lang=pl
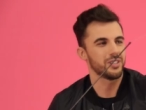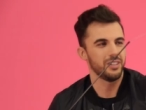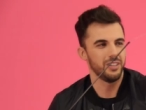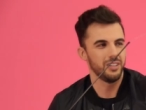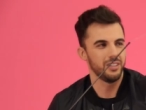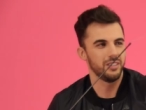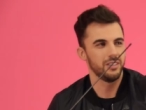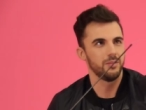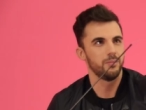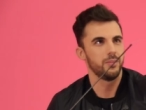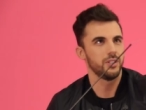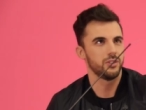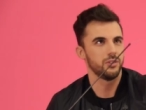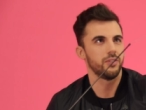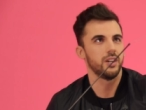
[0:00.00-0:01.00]
że
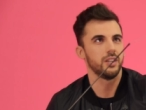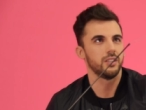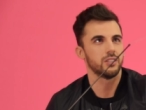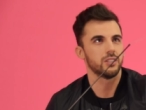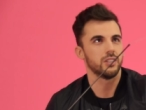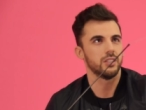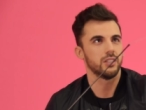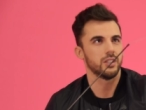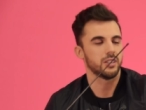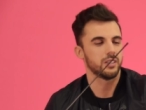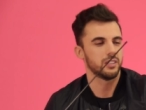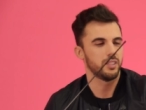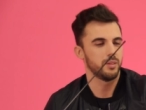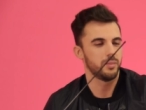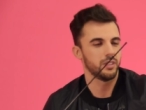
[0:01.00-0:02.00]
będzie fajnie, że
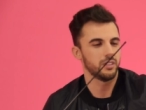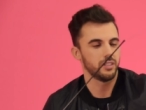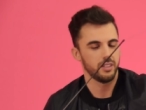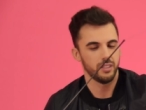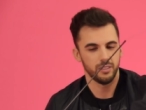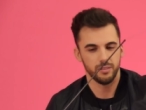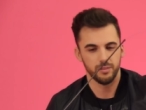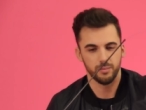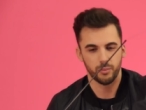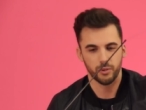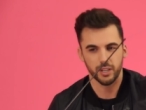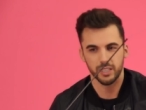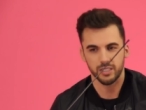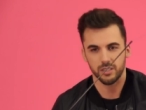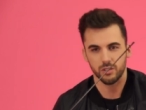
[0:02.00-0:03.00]
jednak nie będę,
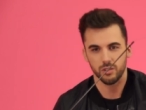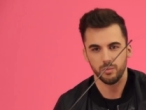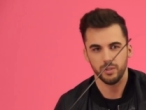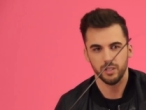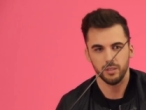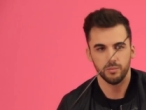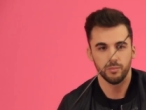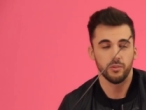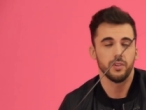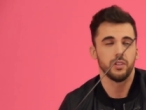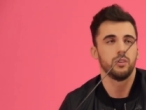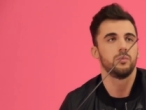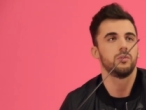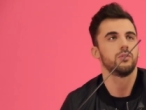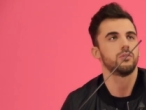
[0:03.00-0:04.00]
poradzę sobie, bo
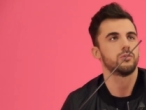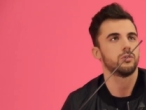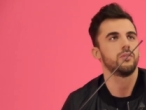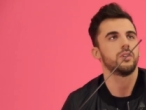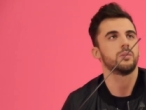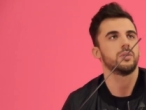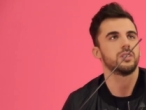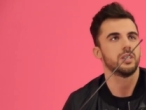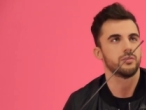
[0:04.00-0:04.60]
wiadomo, no, człowiek ma